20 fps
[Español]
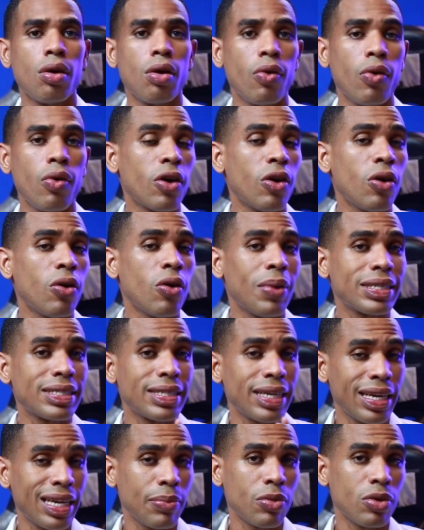Luego
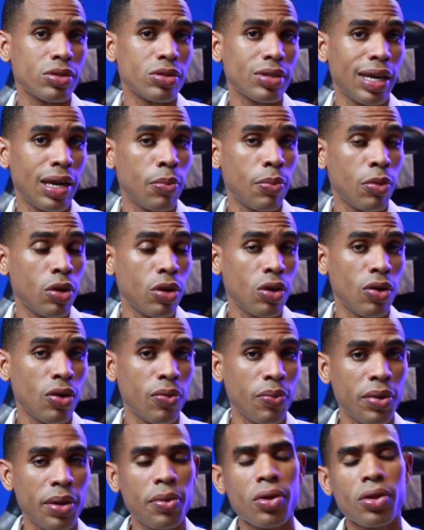pasaremos al módulo
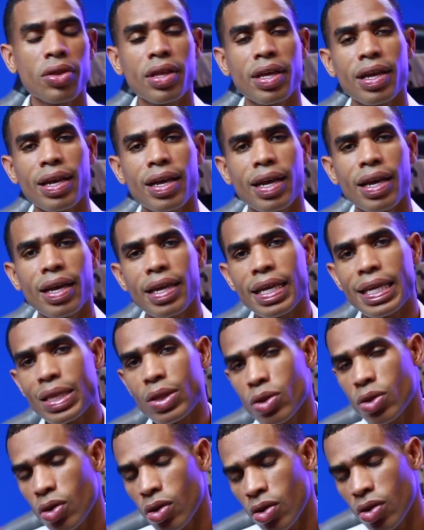biblioteca y
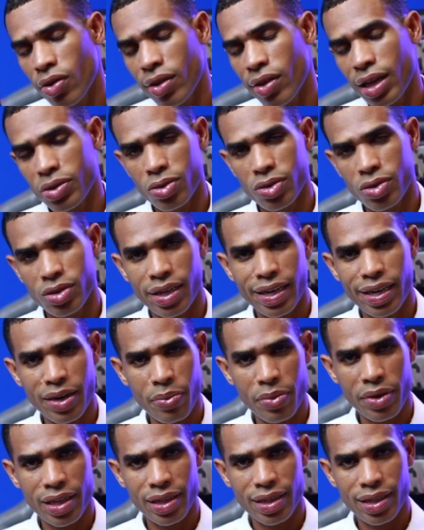todas sus
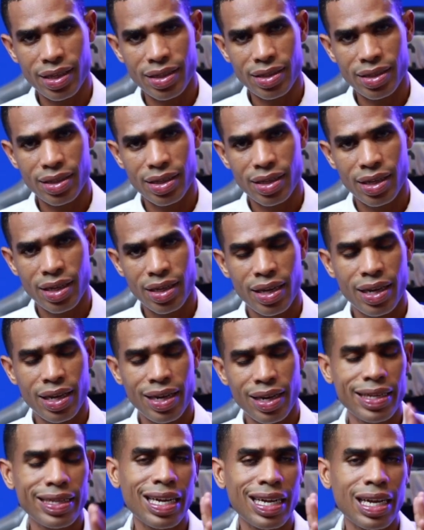herramientas.
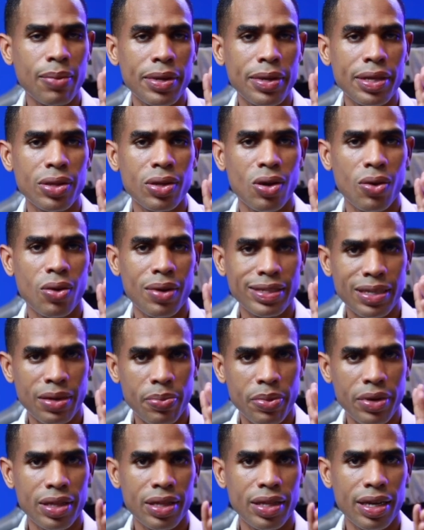En este capítulo vas a
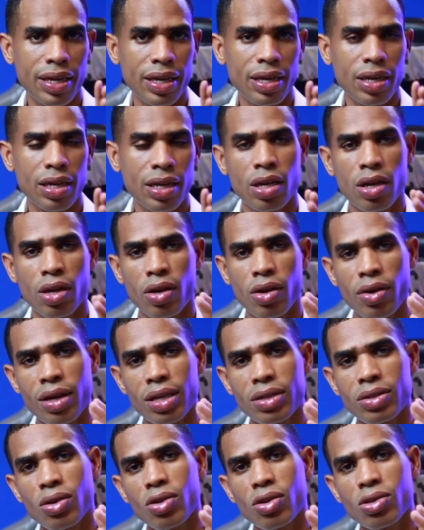aprender lo que
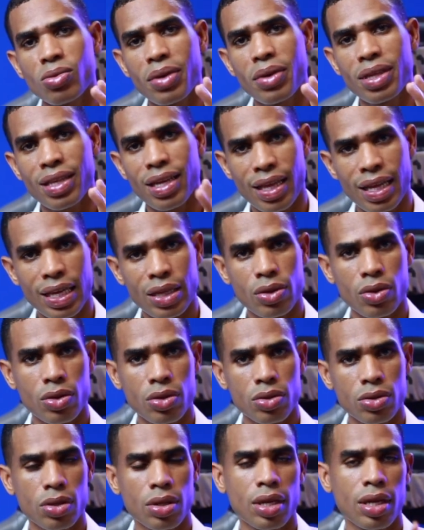son los
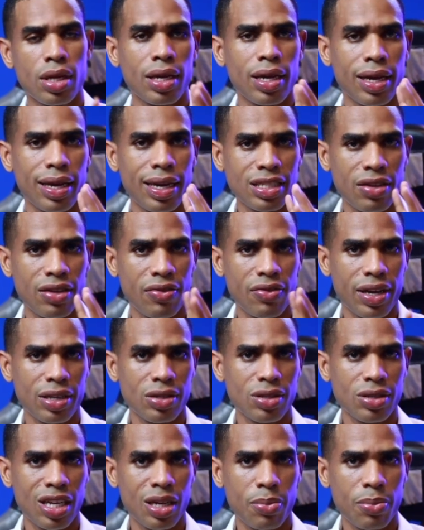metadatos,
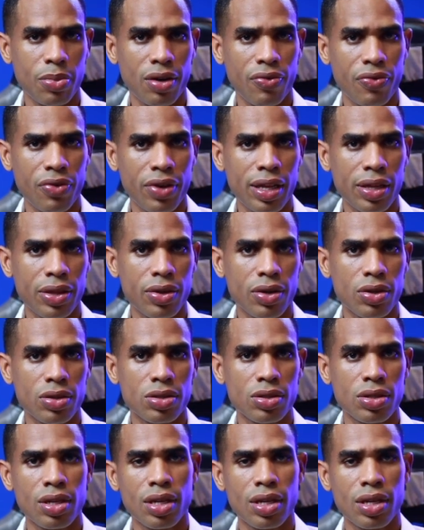clasificaciones por filtros,